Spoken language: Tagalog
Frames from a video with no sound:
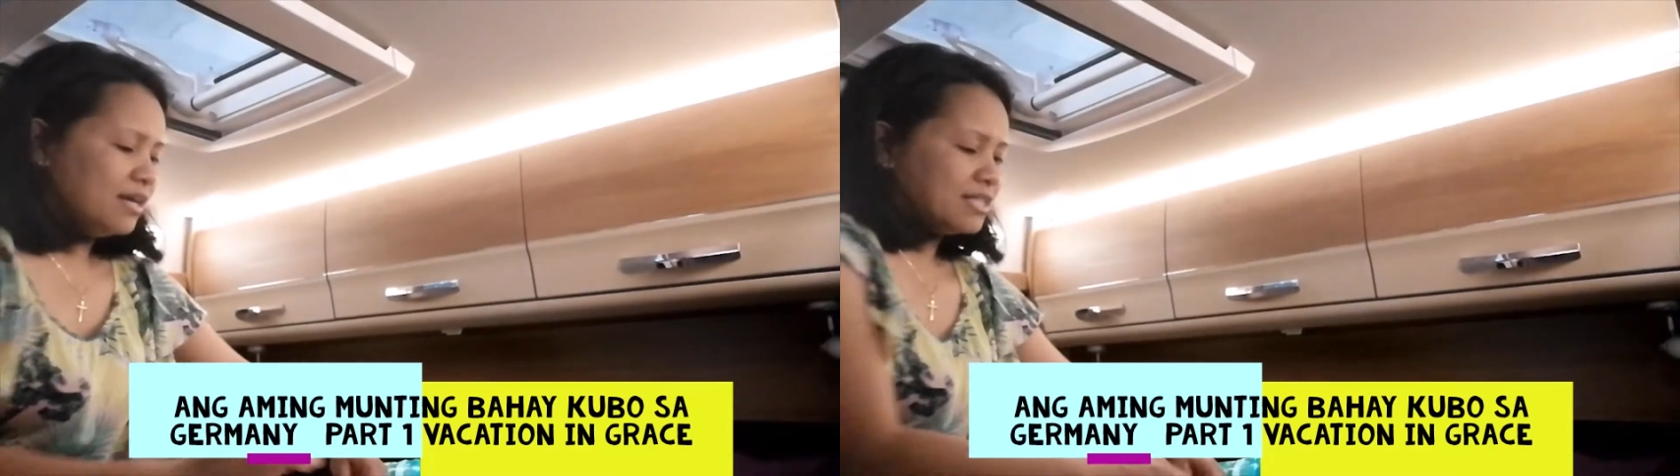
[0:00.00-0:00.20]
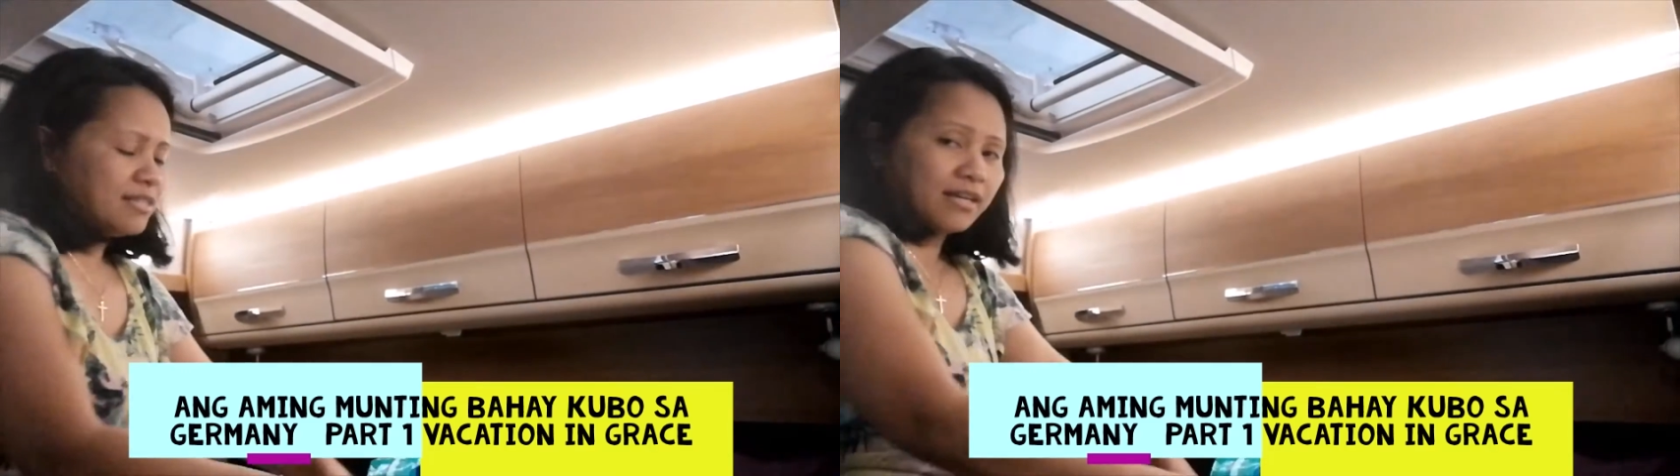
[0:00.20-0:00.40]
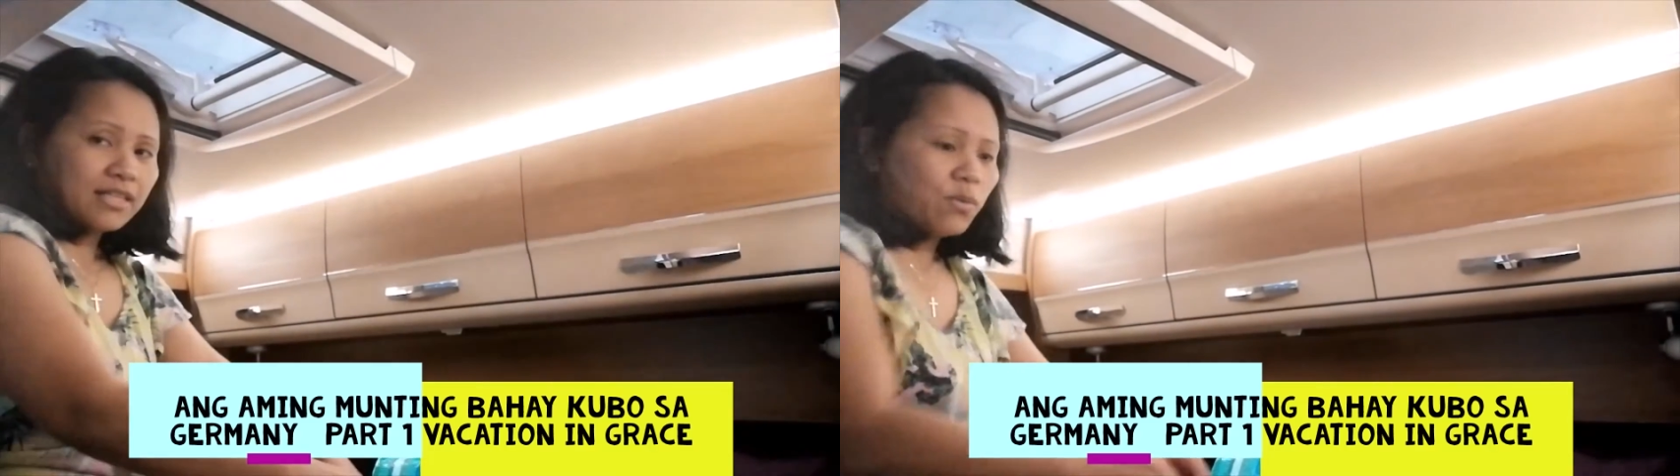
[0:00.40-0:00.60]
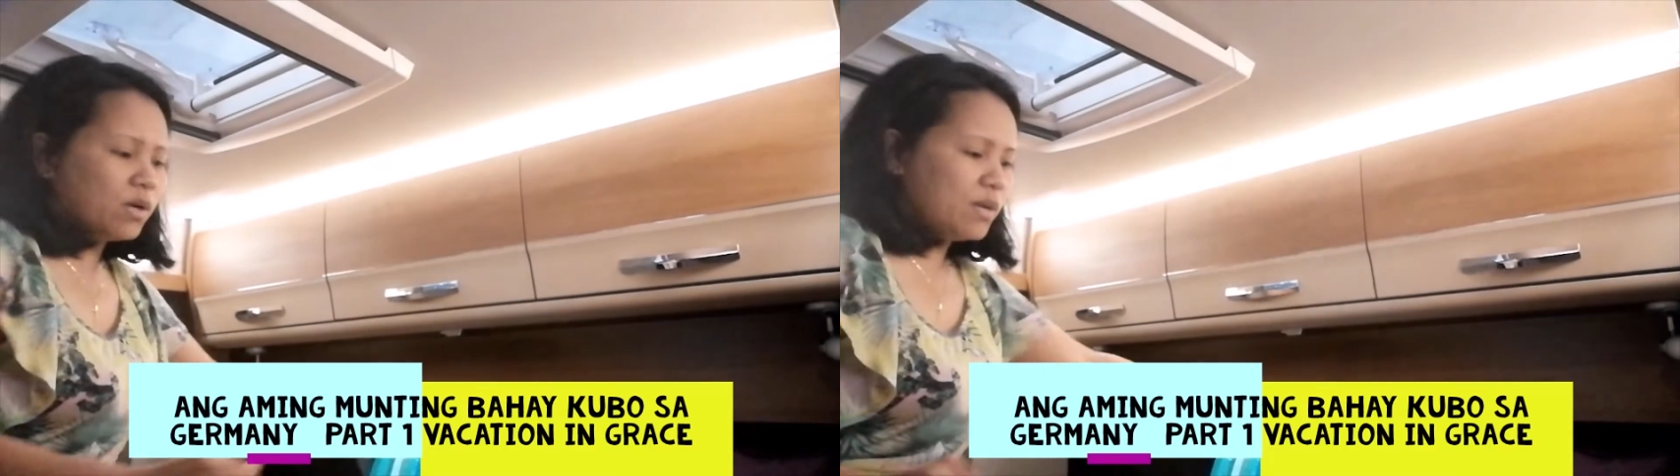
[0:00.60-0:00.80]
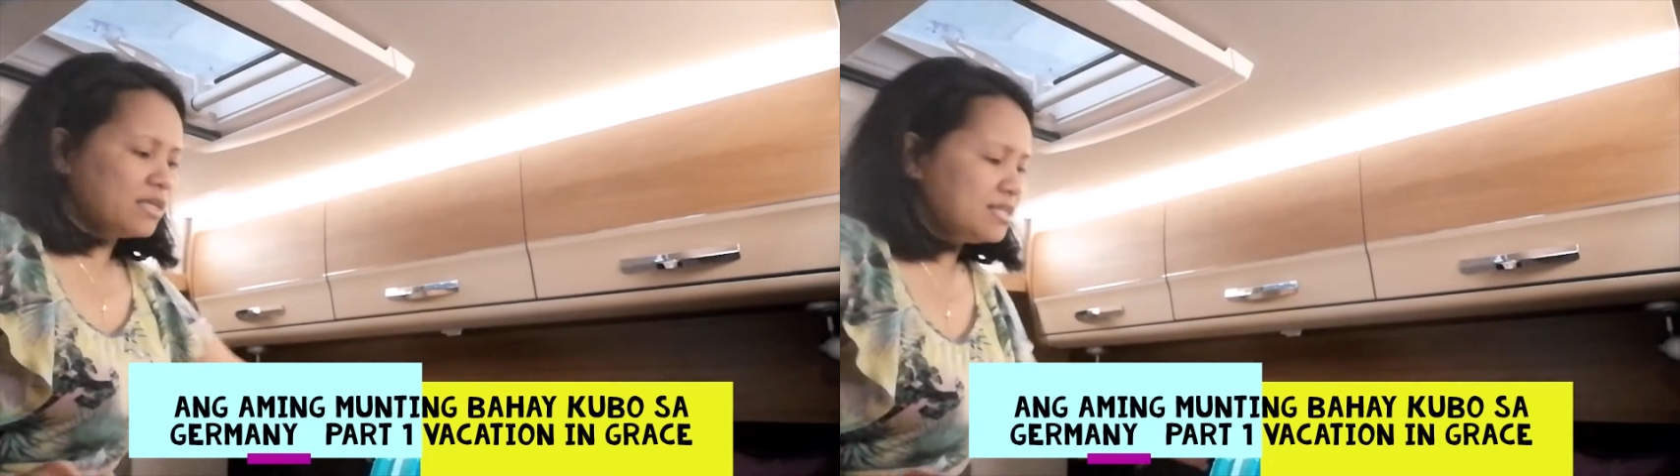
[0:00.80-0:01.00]
Kasi
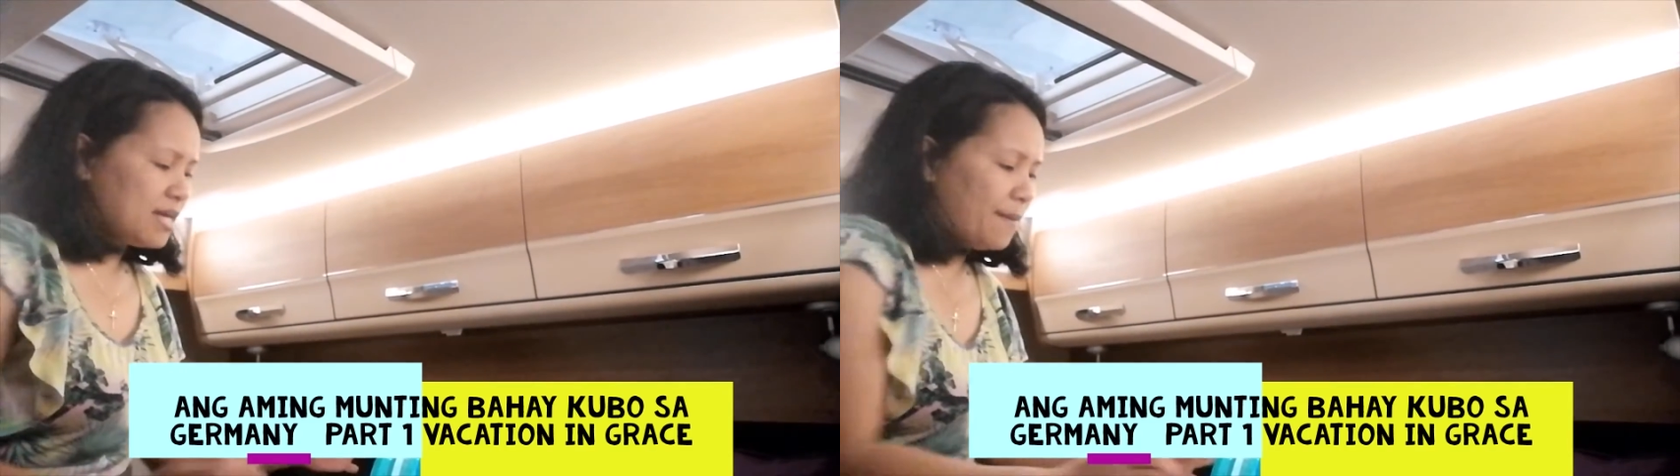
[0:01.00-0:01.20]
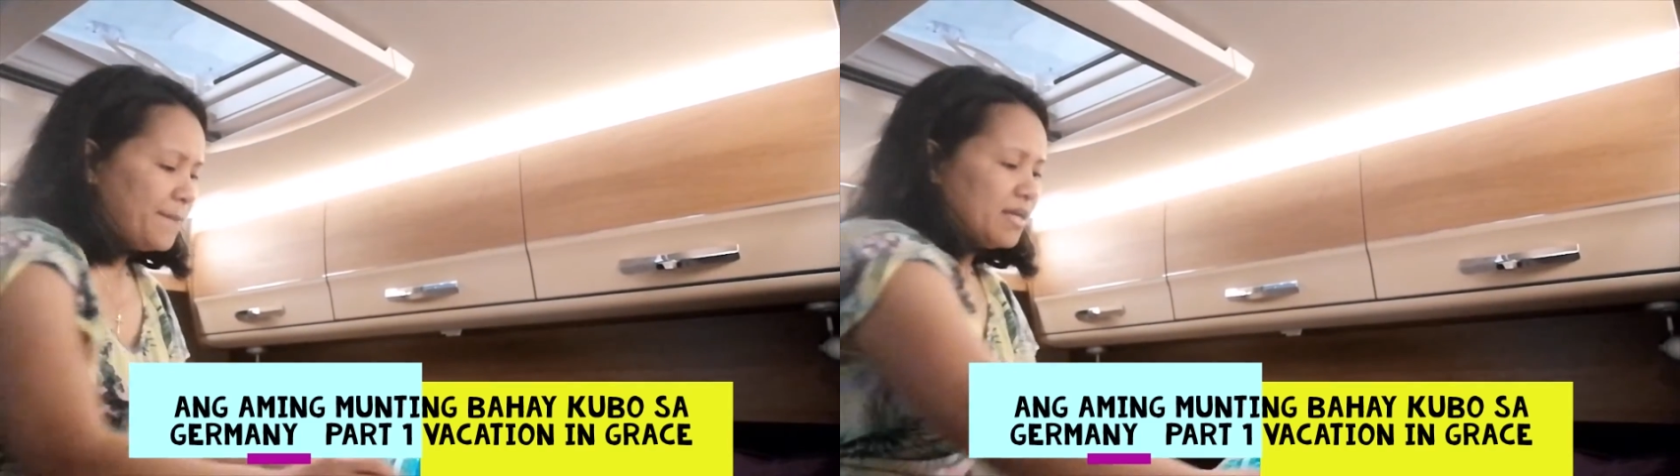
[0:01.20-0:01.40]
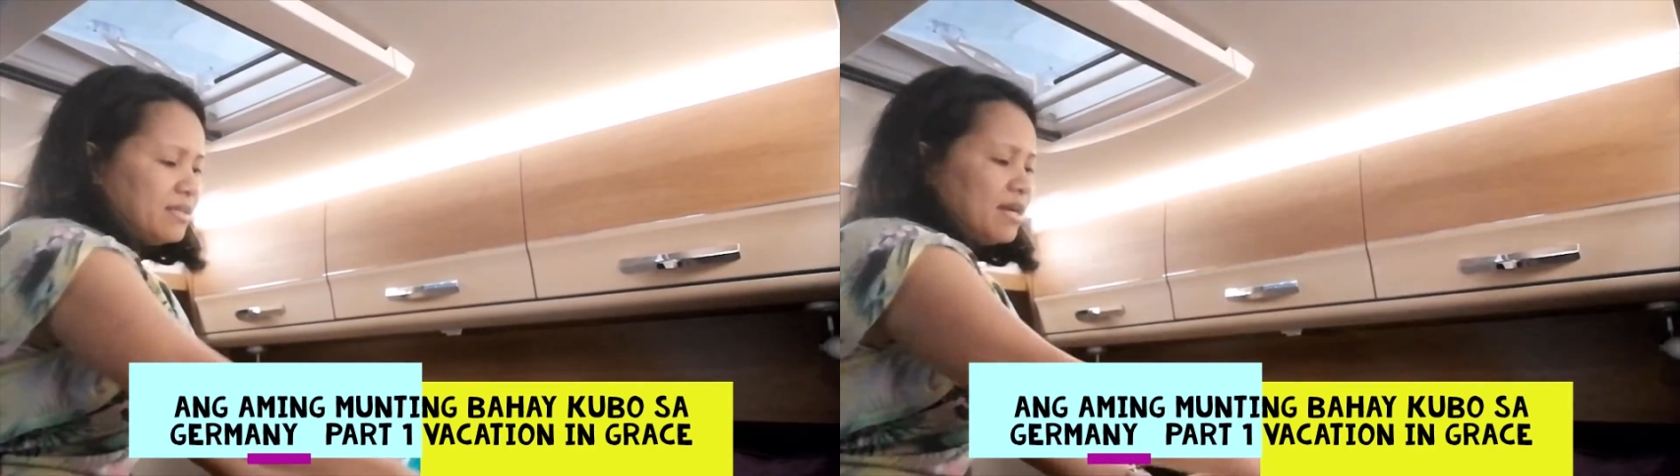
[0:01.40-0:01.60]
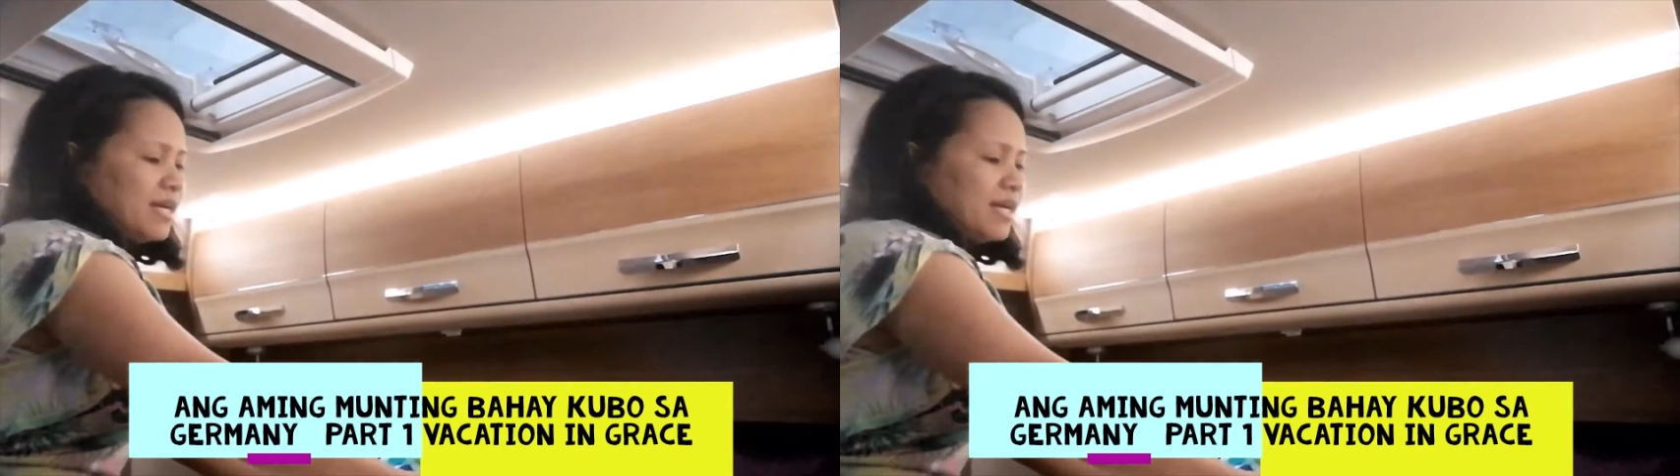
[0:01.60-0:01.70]
katatawag ko lang din sa amin.